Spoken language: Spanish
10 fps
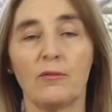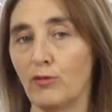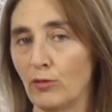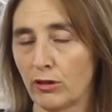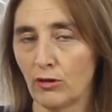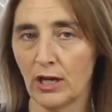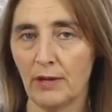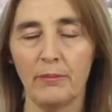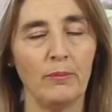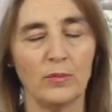
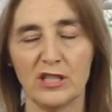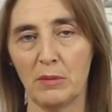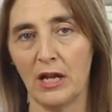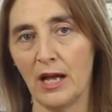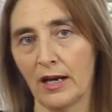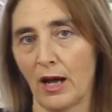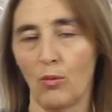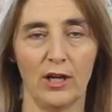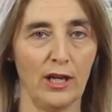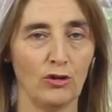Funciona similar a
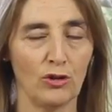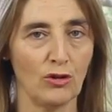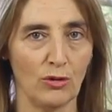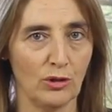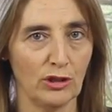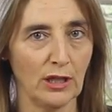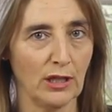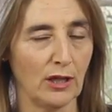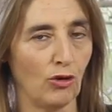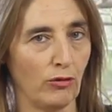cualquier otro robot
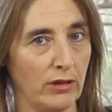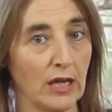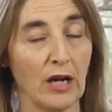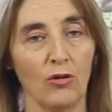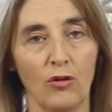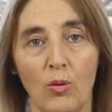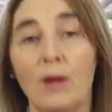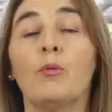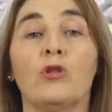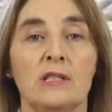de cocina, con lo
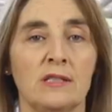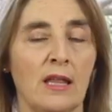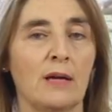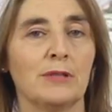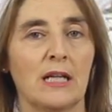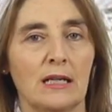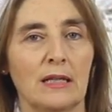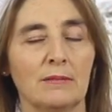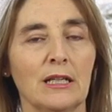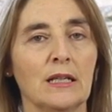cual podéis adaptar
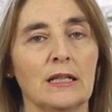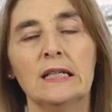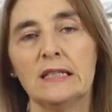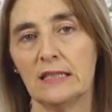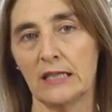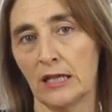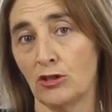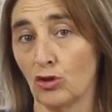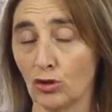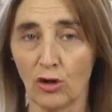también, si
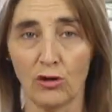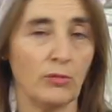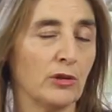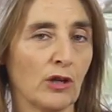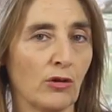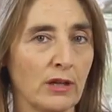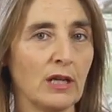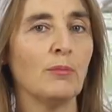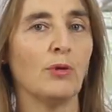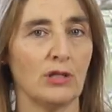tenéis otro robot de
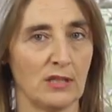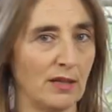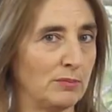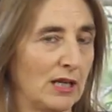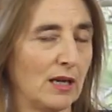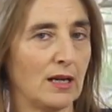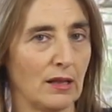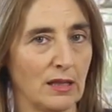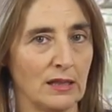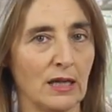cocina, podéis adaptar la
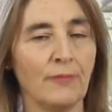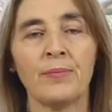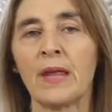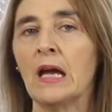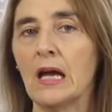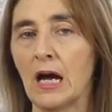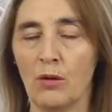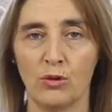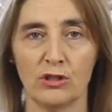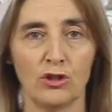receta al
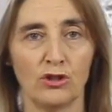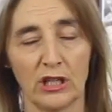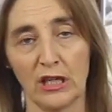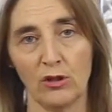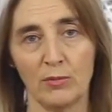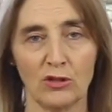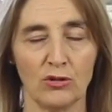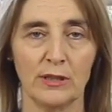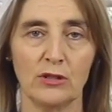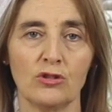vuestro siguiendo más
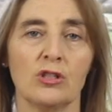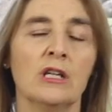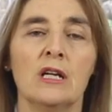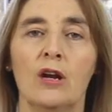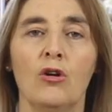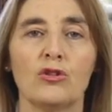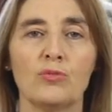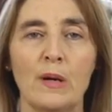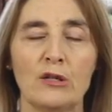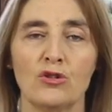o menos los
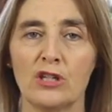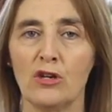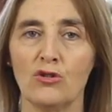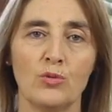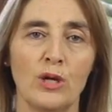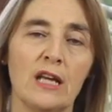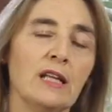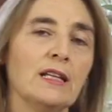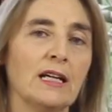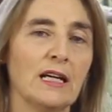pasos que yo os voy a ir
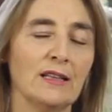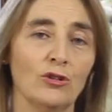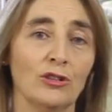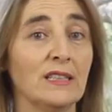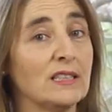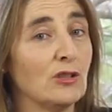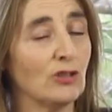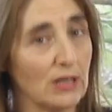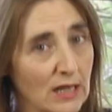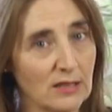indicando. Y si no
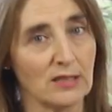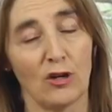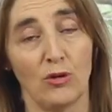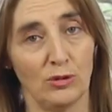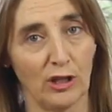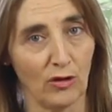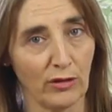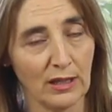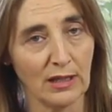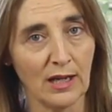tenéis robot de
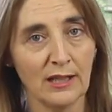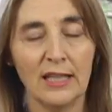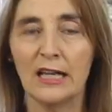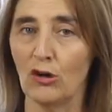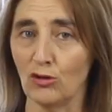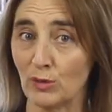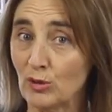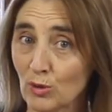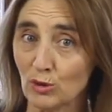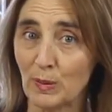cocina, los
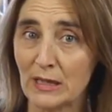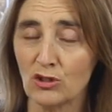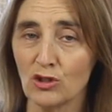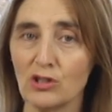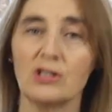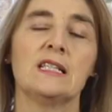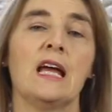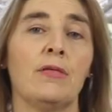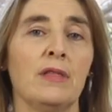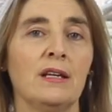mismos pasos se
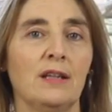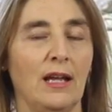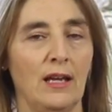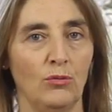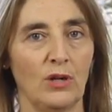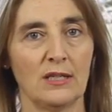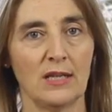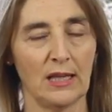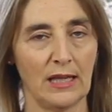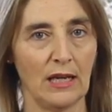hacen en una
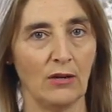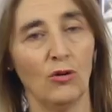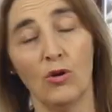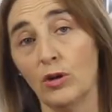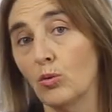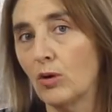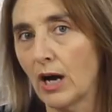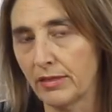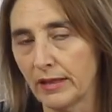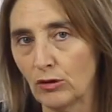sartén o en un
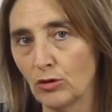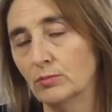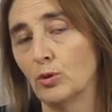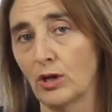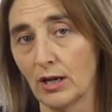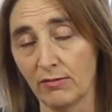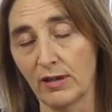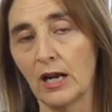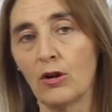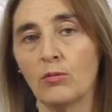cacito, porque al
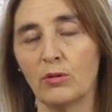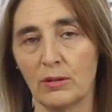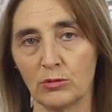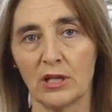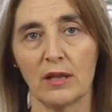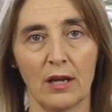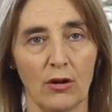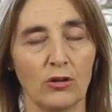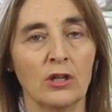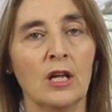final como vamos a
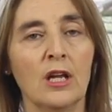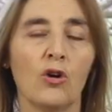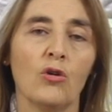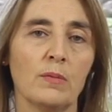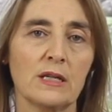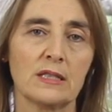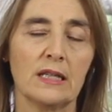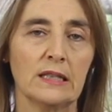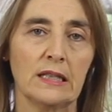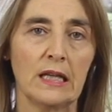hacerlo con más
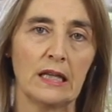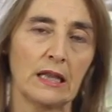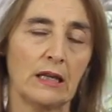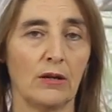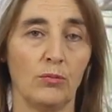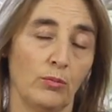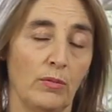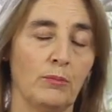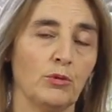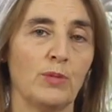cantidad, eh,
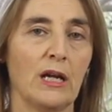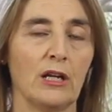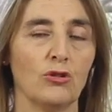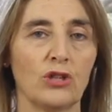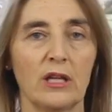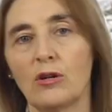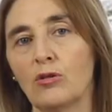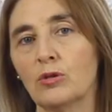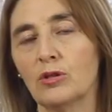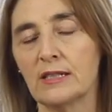vamos, para que nos quede
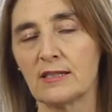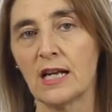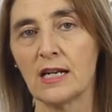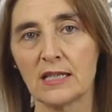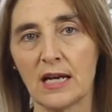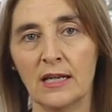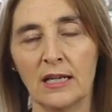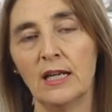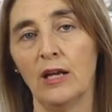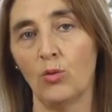como en salsa,
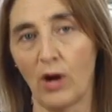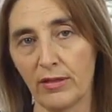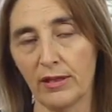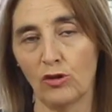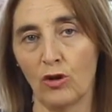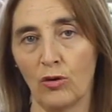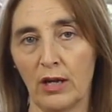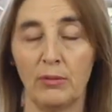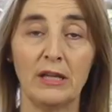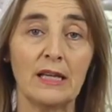en un cacito
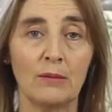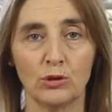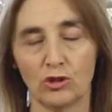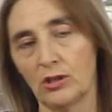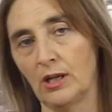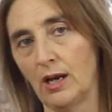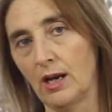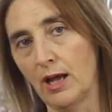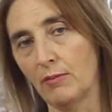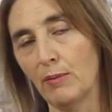evitamos
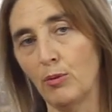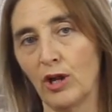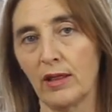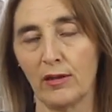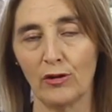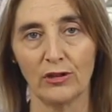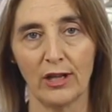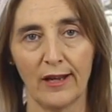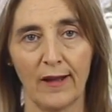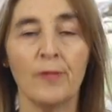la evaporación
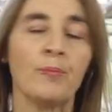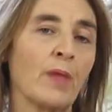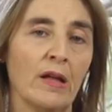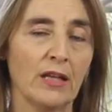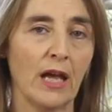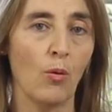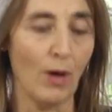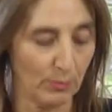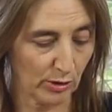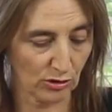de de
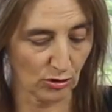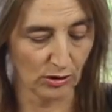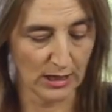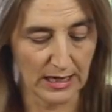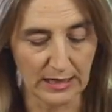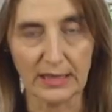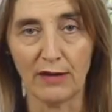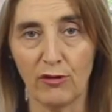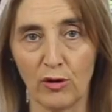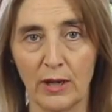agua. Por eso esta
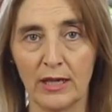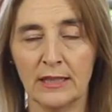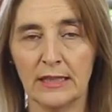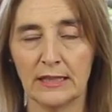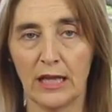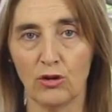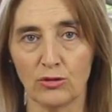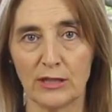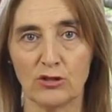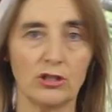forma de los
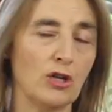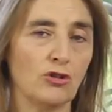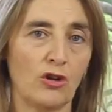vasos de los